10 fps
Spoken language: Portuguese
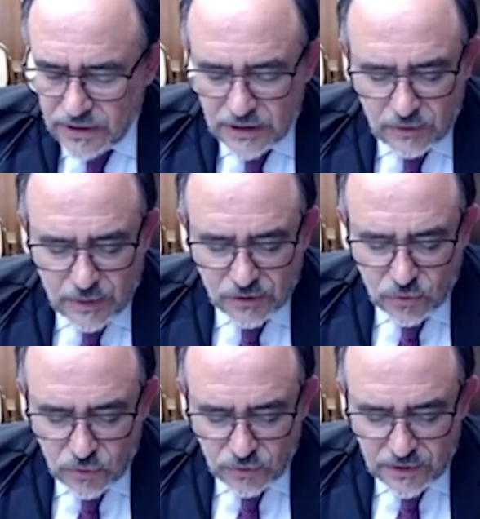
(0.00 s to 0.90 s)
relator,
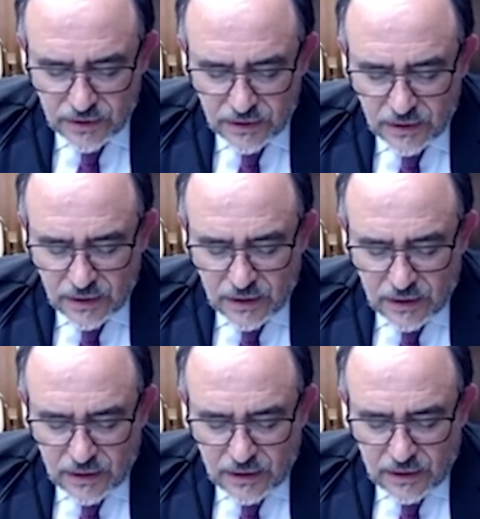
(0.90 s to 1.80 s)
Antônio Carlos
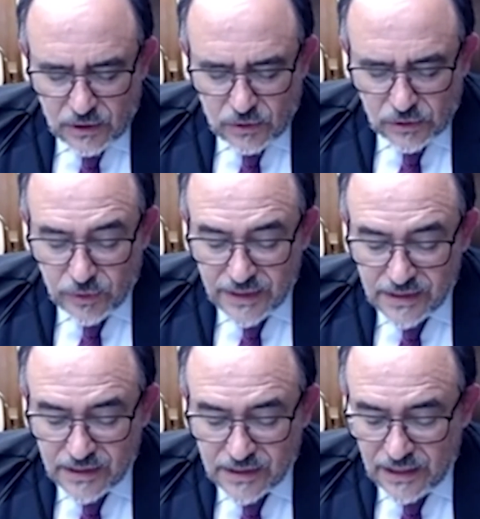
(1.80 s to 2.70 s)
Ferreira,
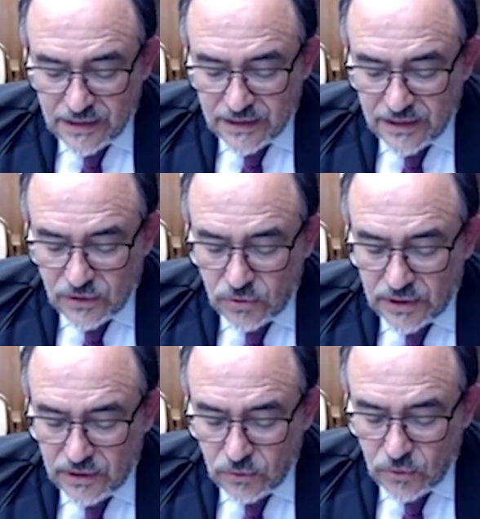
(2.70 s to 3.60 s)
frisou que o Estatuto da
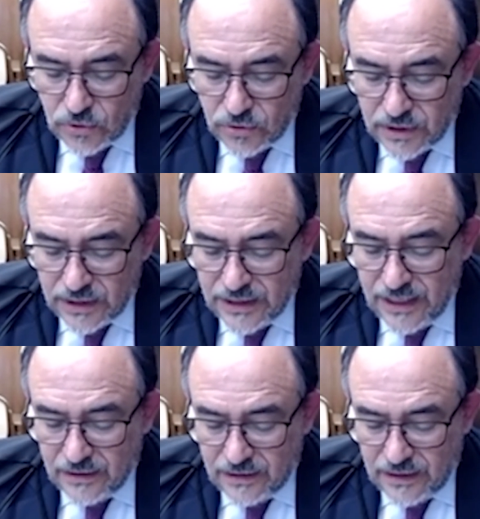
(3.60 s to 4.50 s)
Criança e do
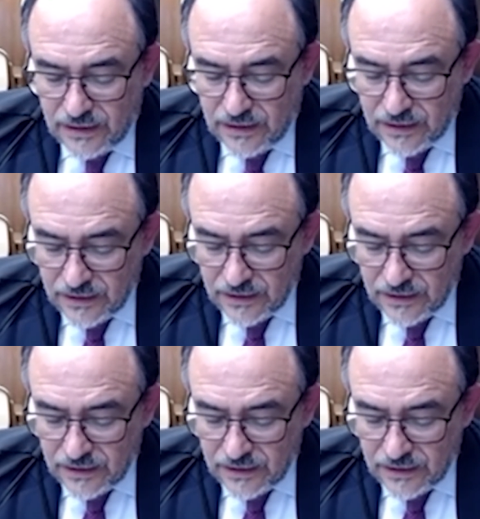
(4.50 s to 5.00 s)
Adolescente